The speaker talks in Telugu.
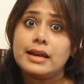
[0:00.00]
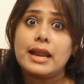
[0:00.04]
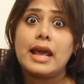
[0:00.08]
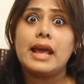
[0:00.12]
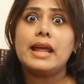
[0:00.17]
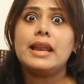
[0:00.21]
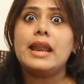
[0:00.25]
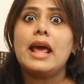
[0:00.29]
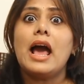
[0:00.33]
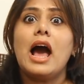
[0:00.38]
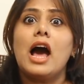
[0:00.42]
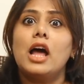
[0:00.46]

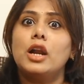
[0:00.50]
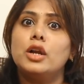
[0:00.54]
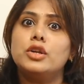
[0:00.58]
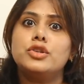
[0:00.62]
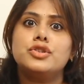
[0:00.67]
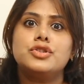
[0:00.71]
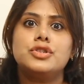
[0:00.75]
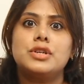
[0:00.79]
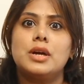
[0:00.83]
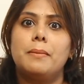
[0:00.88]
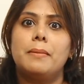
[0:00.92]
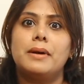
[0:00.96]
నేనే
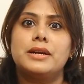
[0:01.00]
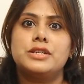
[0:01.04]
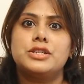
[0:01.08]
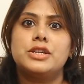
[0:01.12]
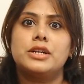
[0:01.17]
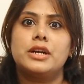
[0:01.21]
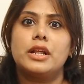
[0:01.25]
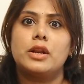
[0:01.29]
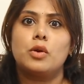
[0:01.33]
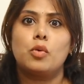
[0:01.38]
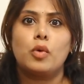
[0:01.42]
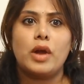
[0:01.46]
ఆలోచించి ఆ
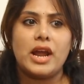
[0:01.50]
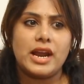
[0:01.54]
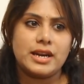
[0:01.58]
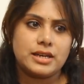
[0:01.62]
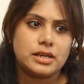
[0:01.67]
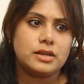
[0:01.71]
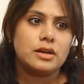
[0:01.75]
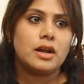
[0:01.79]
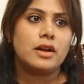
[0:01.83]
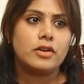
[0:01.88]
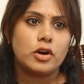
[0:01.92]
బడ్జెట్ అని ఒక ఎయిటీన్